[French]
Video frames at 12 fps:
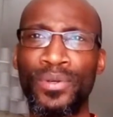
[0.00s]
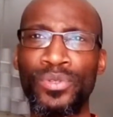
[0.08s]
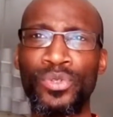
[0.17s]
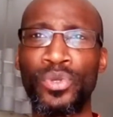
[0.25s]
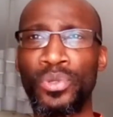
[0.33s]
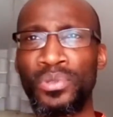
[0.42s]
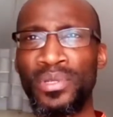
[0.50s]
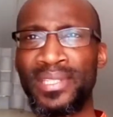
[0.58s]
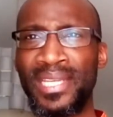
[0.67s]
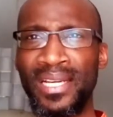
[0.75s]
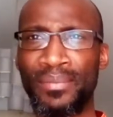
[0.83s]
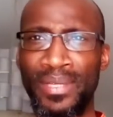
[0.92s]
sur une
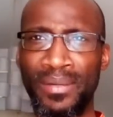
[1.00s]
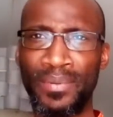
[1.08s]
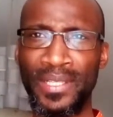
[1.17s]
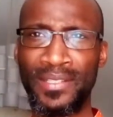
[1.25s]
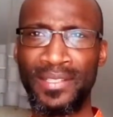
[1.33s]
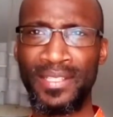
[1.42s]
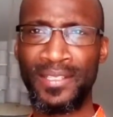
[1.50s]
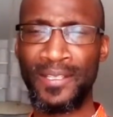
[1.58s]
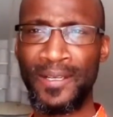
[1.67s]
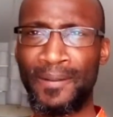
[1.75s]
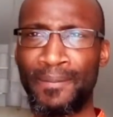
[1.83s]
terre bien précise.